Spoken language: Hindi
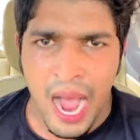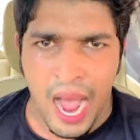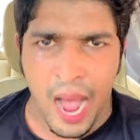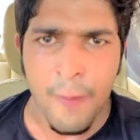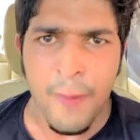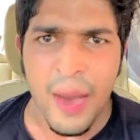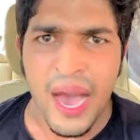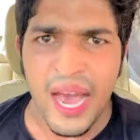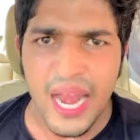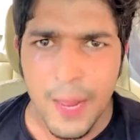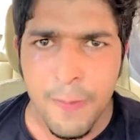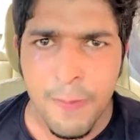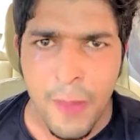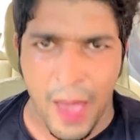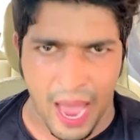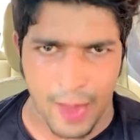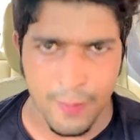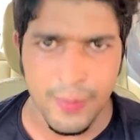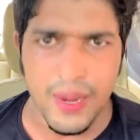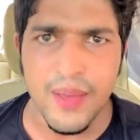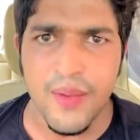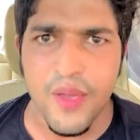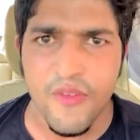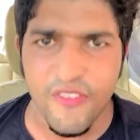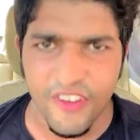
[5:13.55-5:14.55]
हमारी
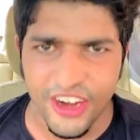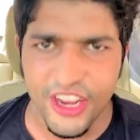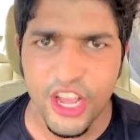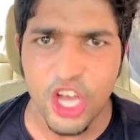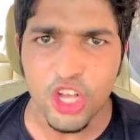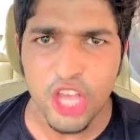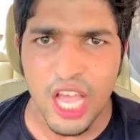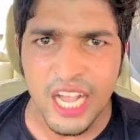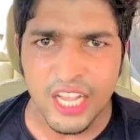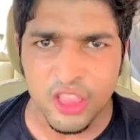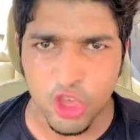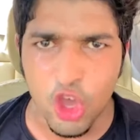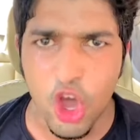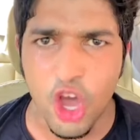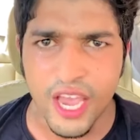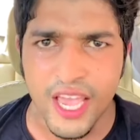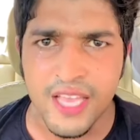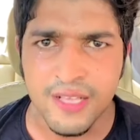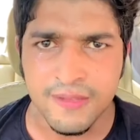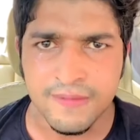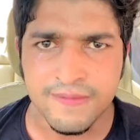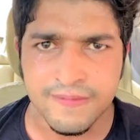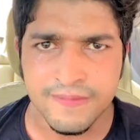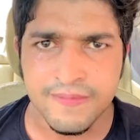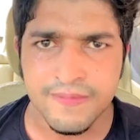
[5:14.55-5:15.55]
फैमिली भी वीडियो देखती
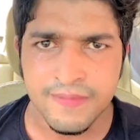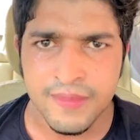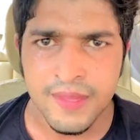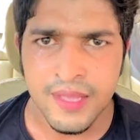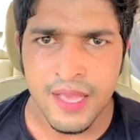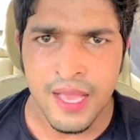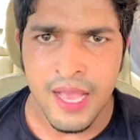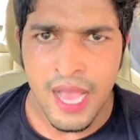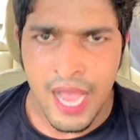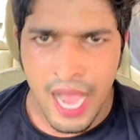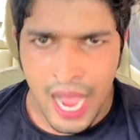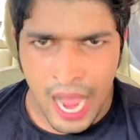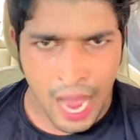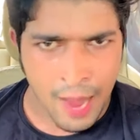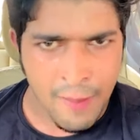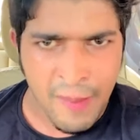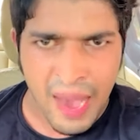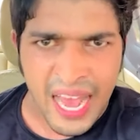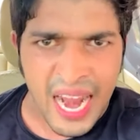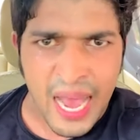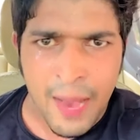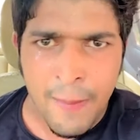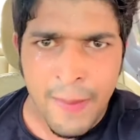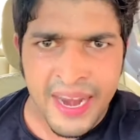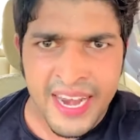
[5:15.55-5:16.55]
होगी
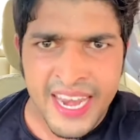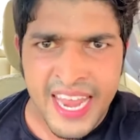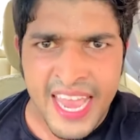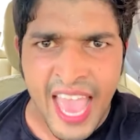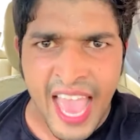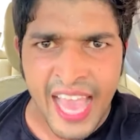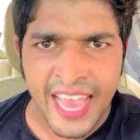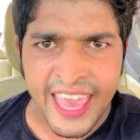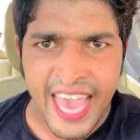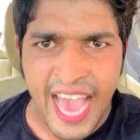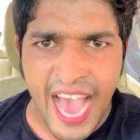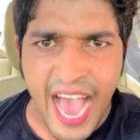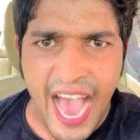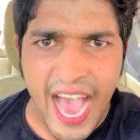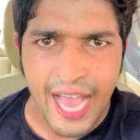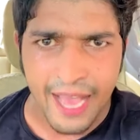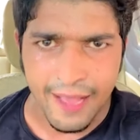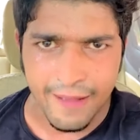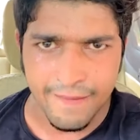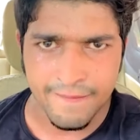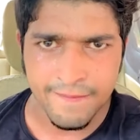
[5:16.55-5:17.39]
हमारा मन नहीं है क्या